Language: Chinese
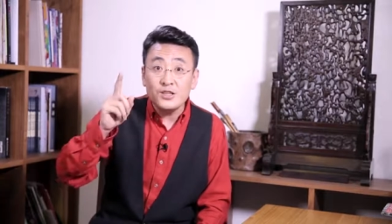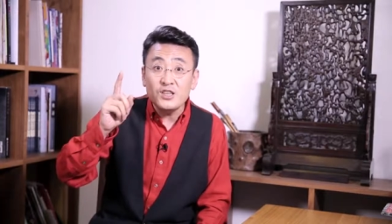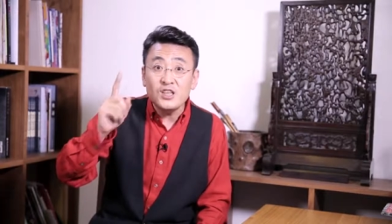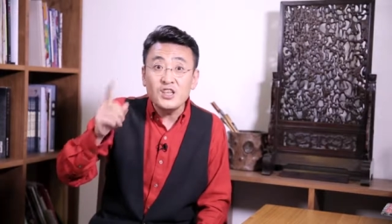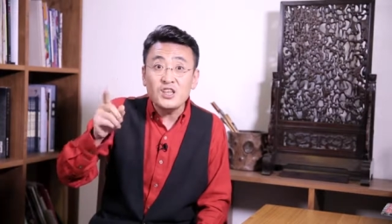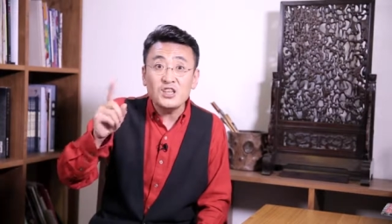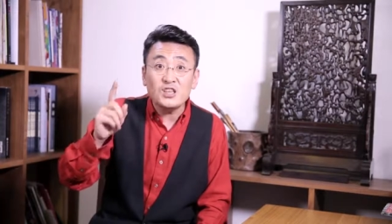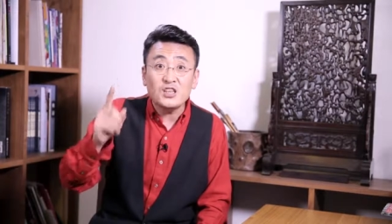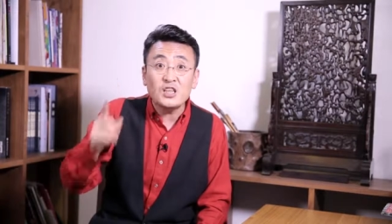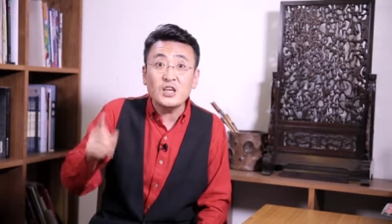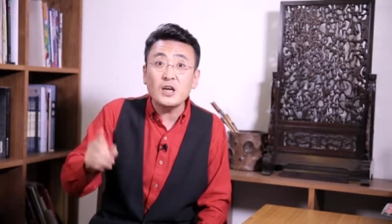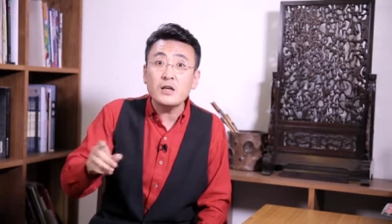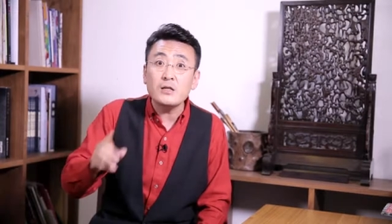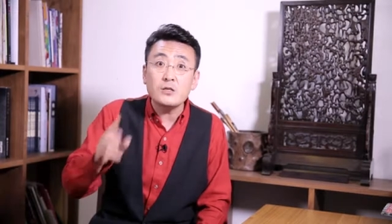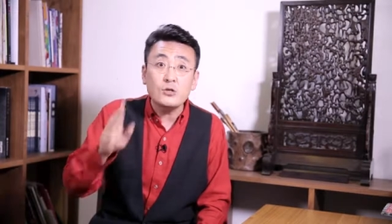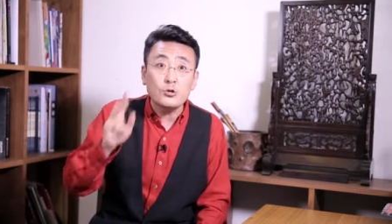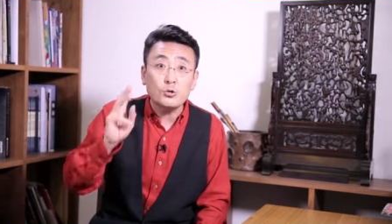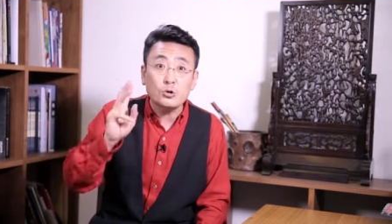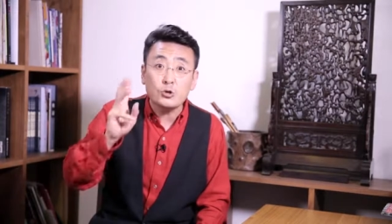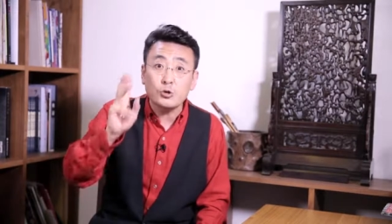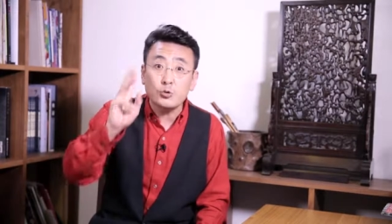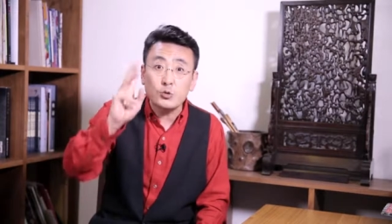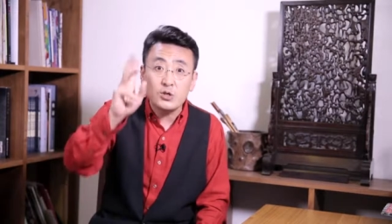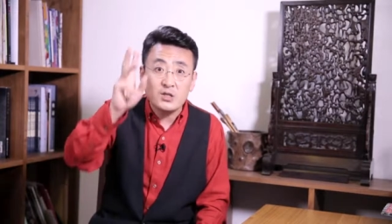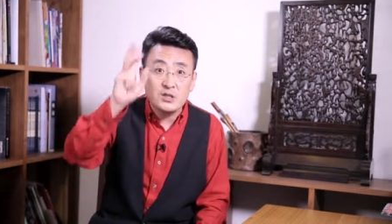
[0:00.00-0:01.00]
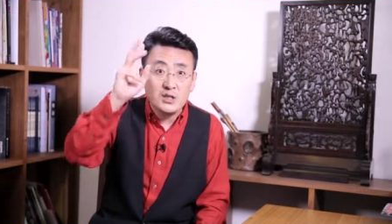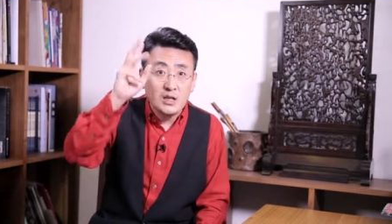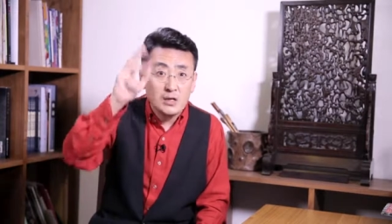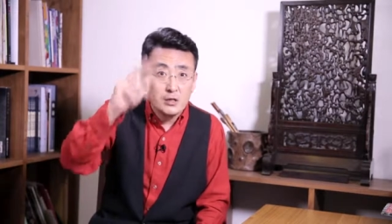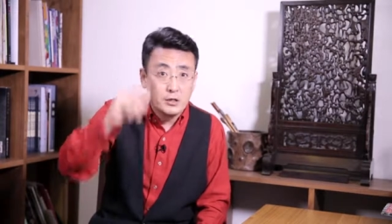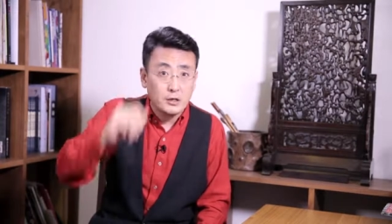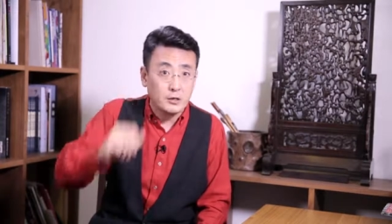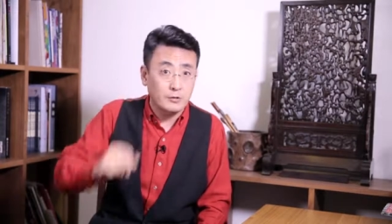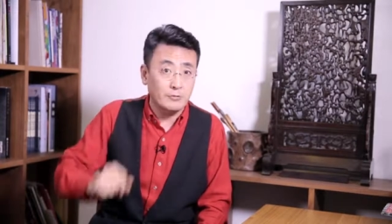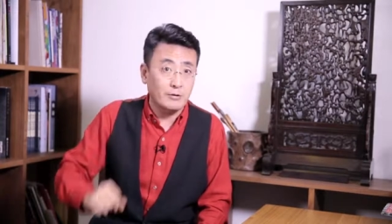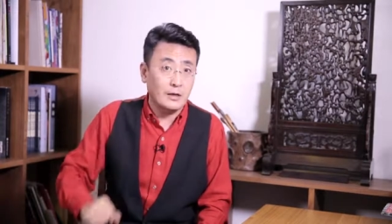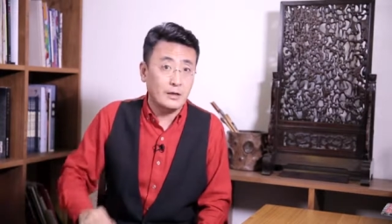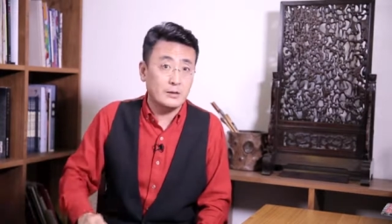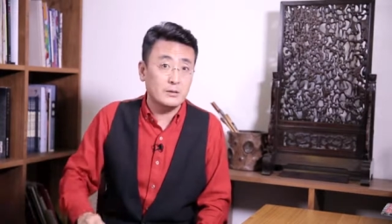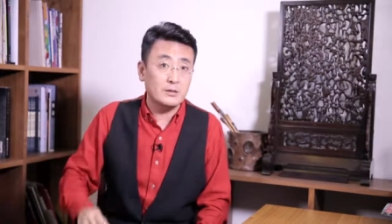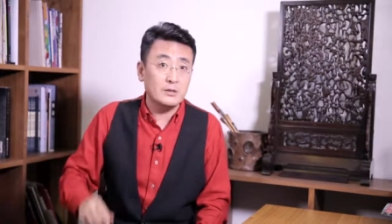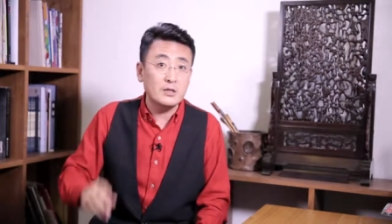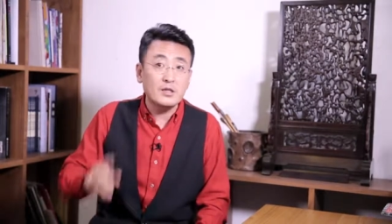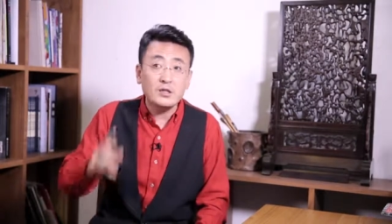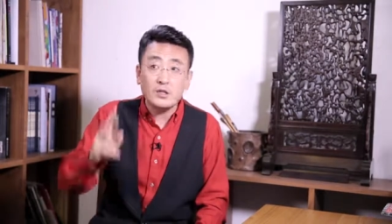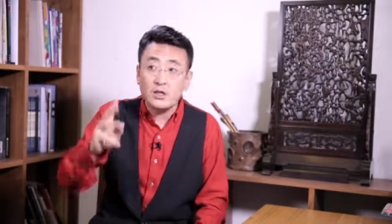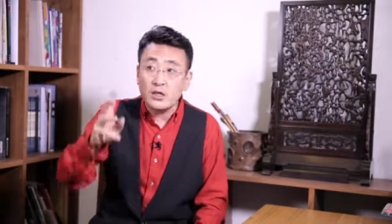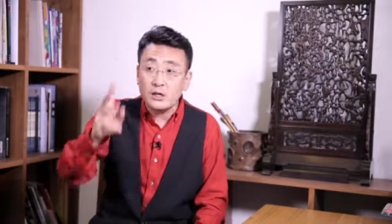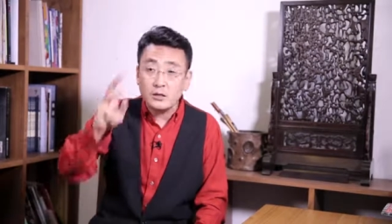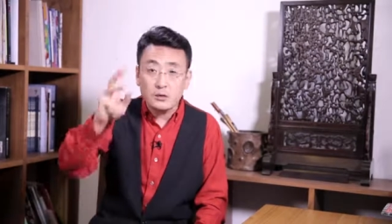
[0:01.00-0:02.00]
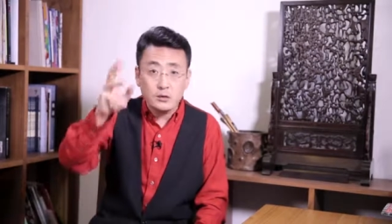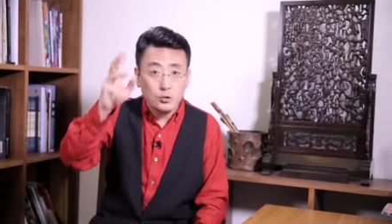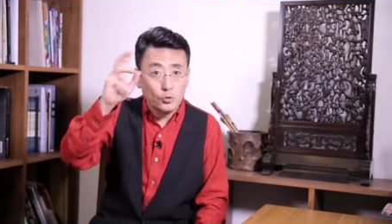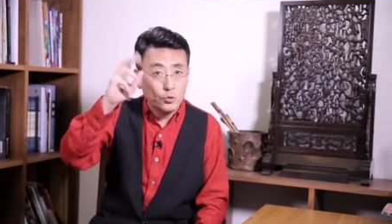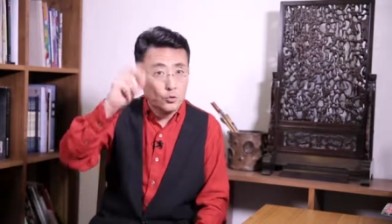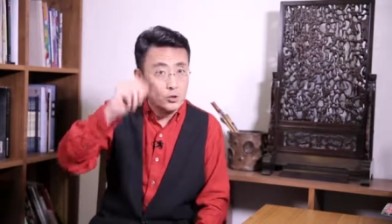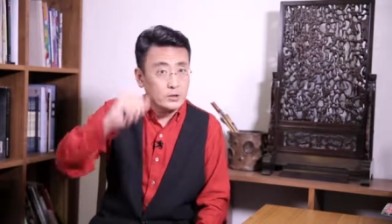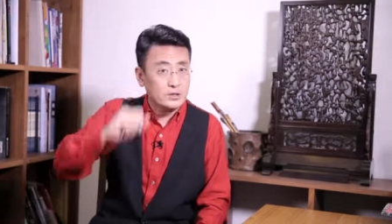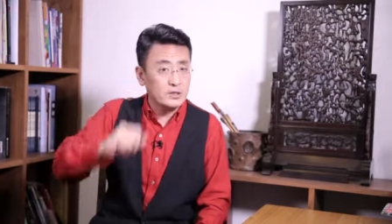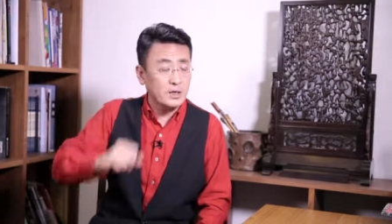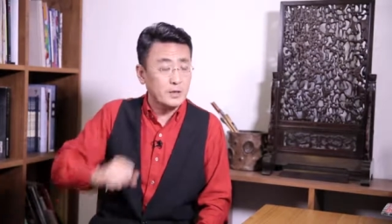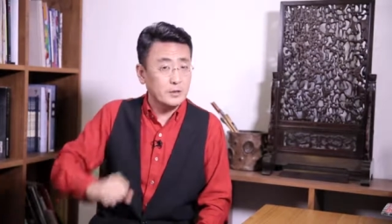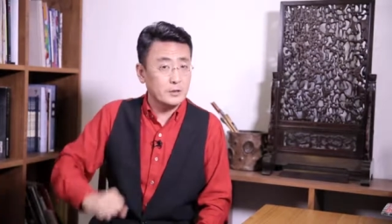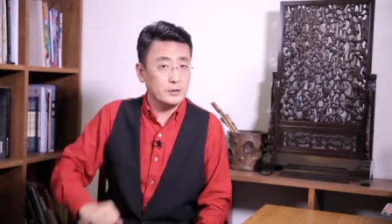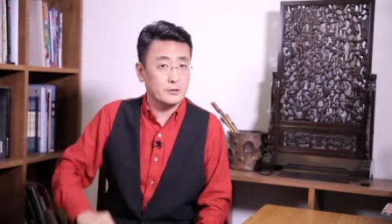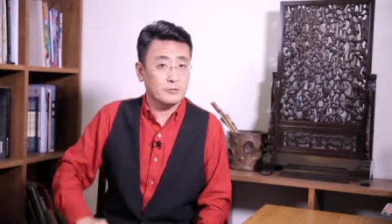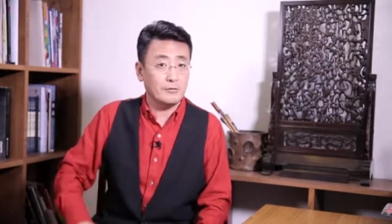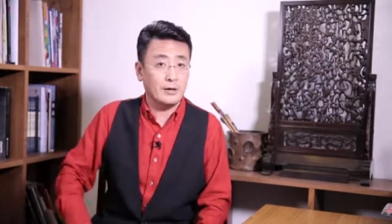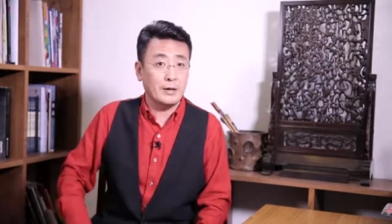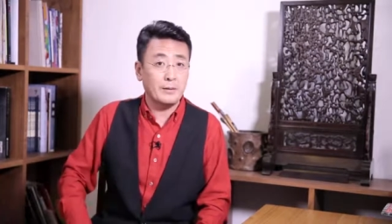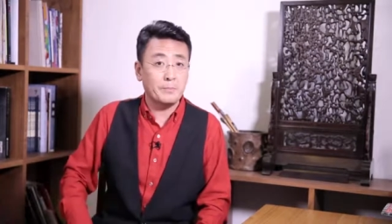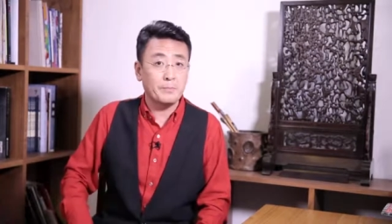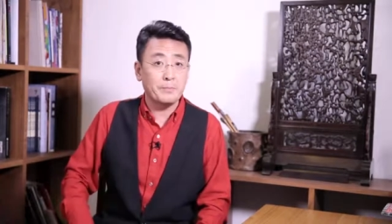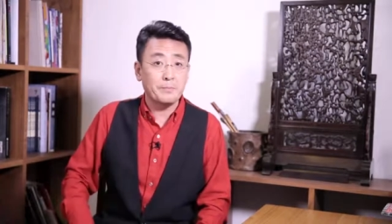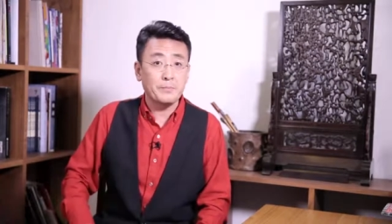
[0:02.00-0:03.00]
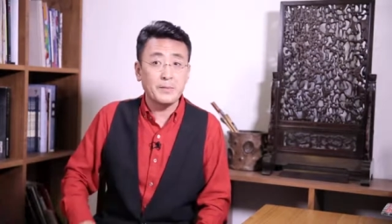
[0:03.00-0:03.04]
一天就收三十万，一天收过三十万。